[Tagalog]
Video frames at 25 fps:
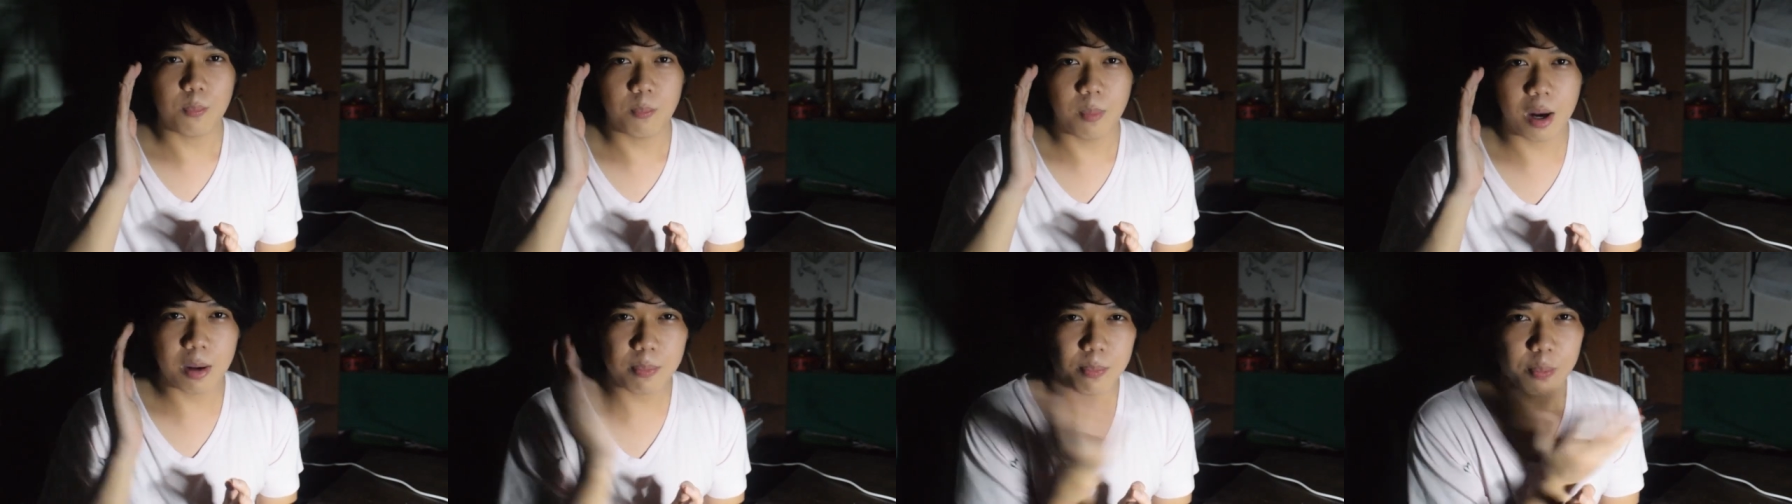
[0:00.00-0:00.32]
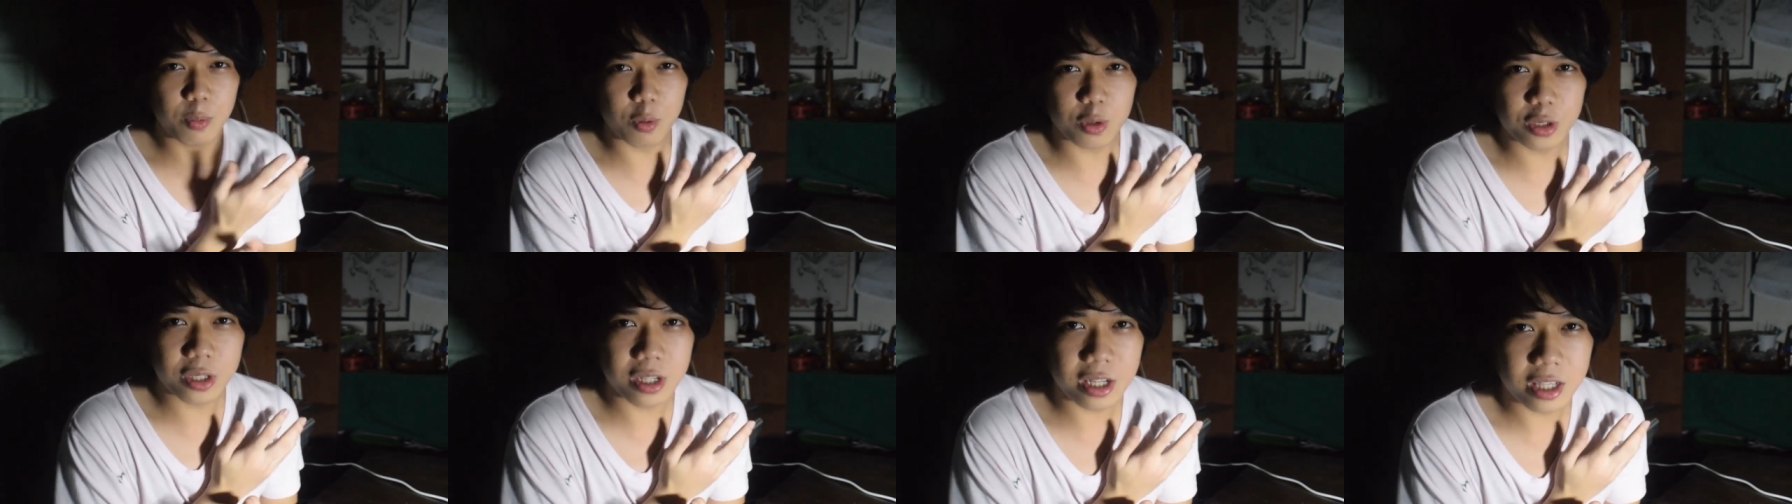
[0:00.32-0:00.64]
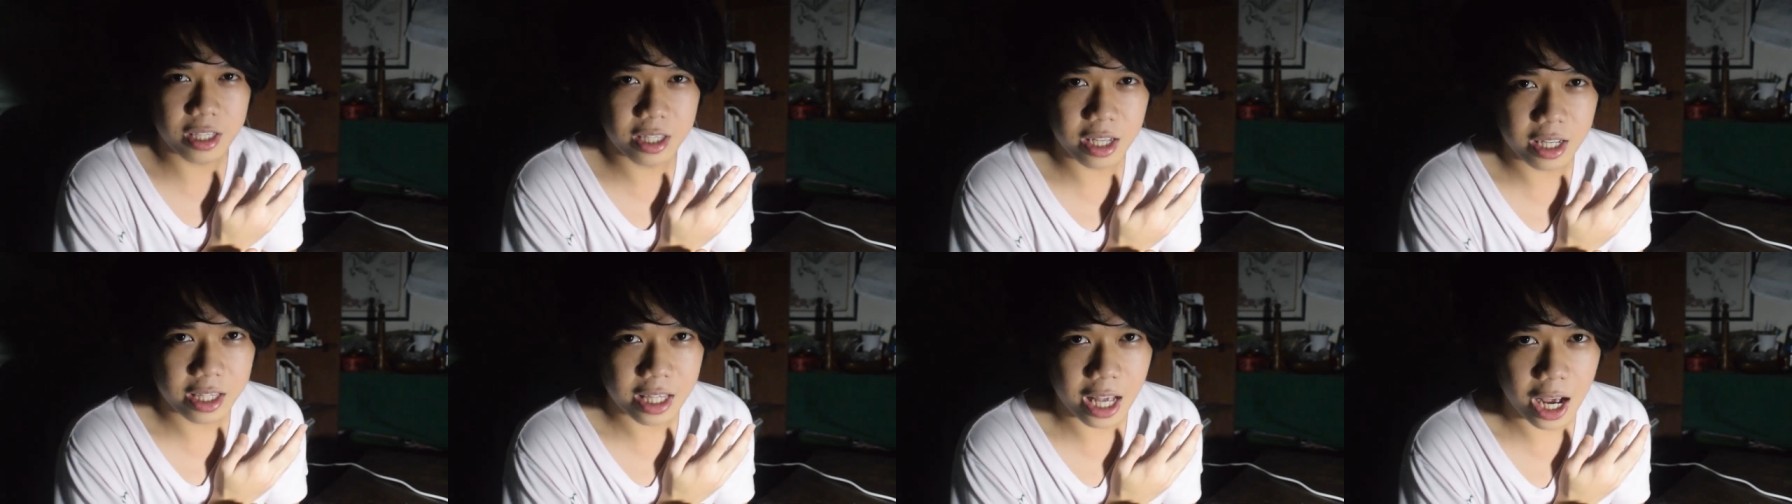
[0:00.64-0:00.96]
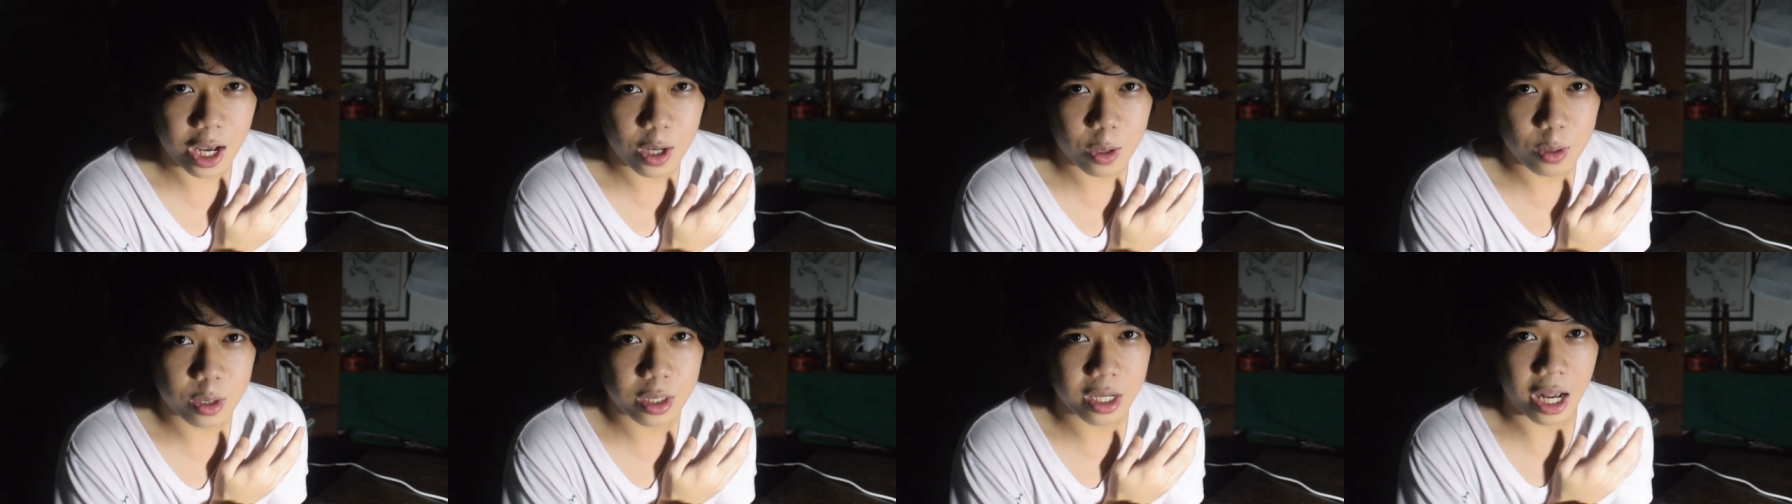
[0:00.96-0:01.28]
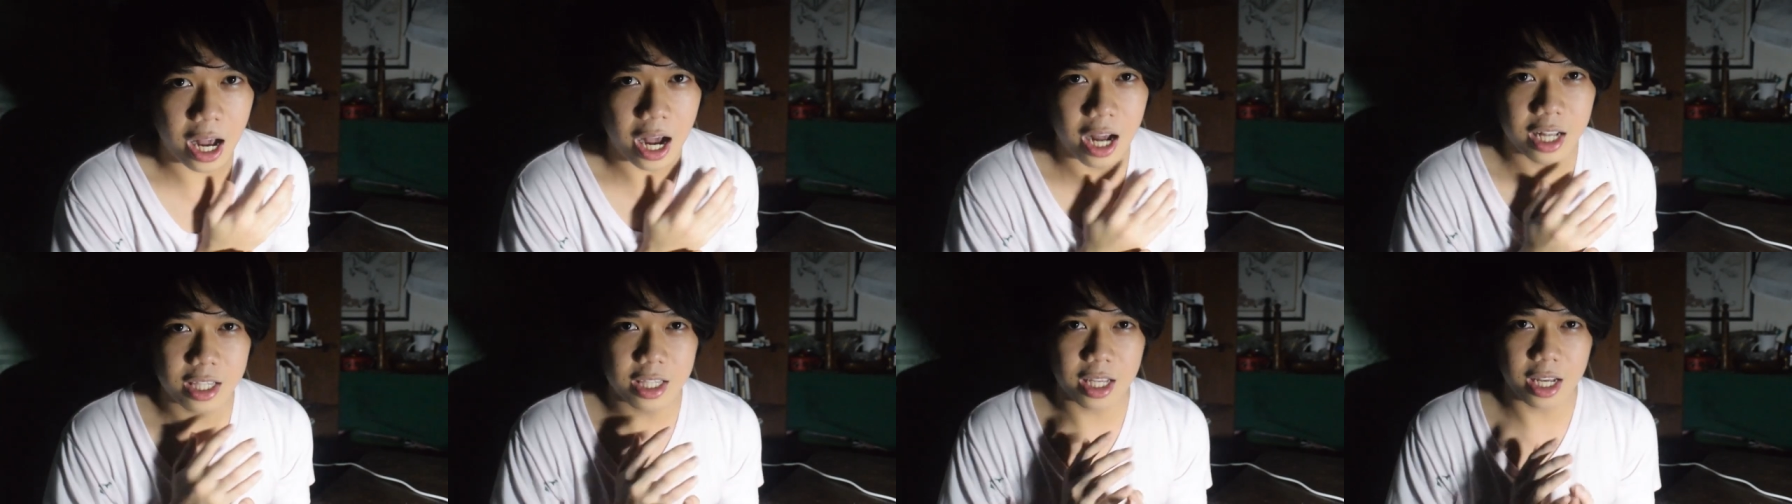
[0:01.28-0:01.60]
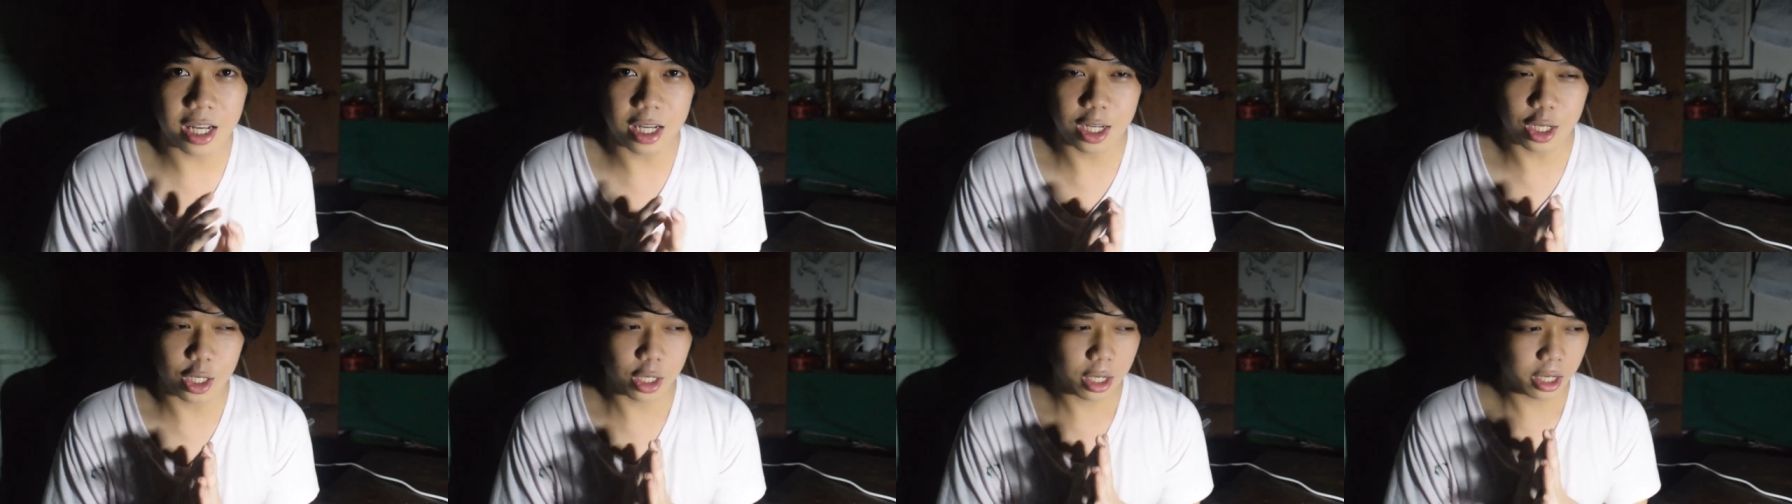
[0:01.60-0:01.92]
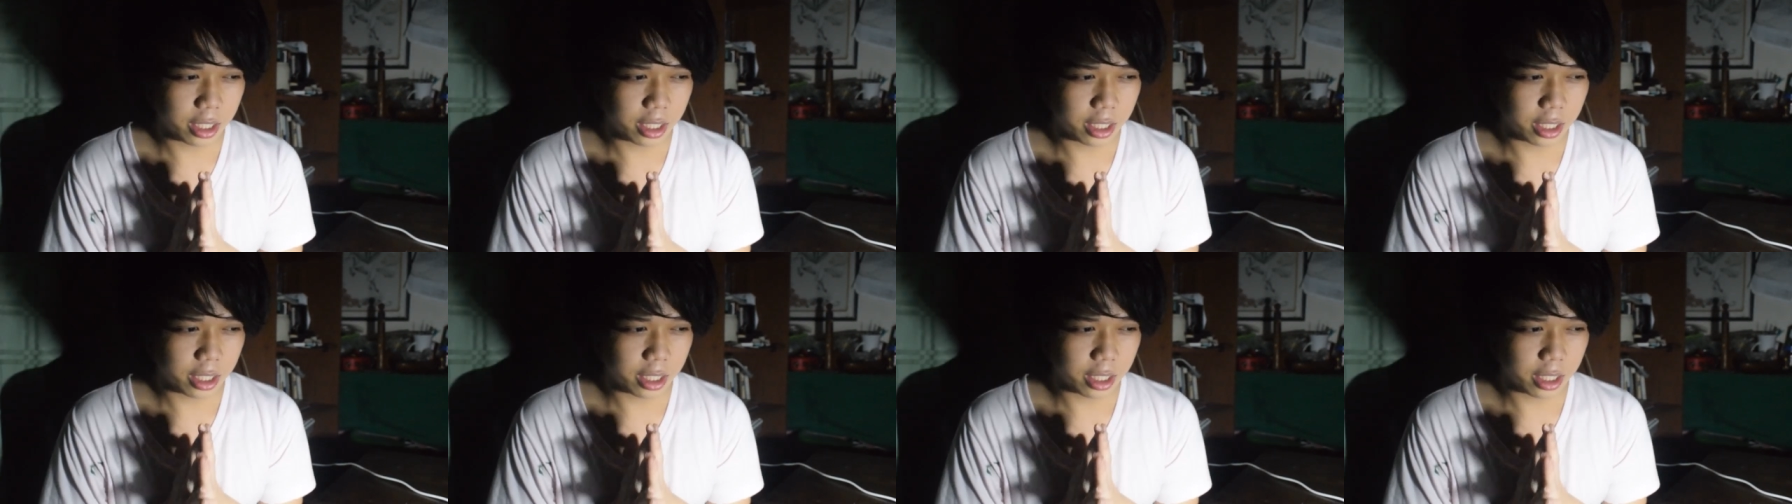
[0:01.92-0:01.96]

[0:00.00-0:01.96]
mag-proceed na tayo sa ating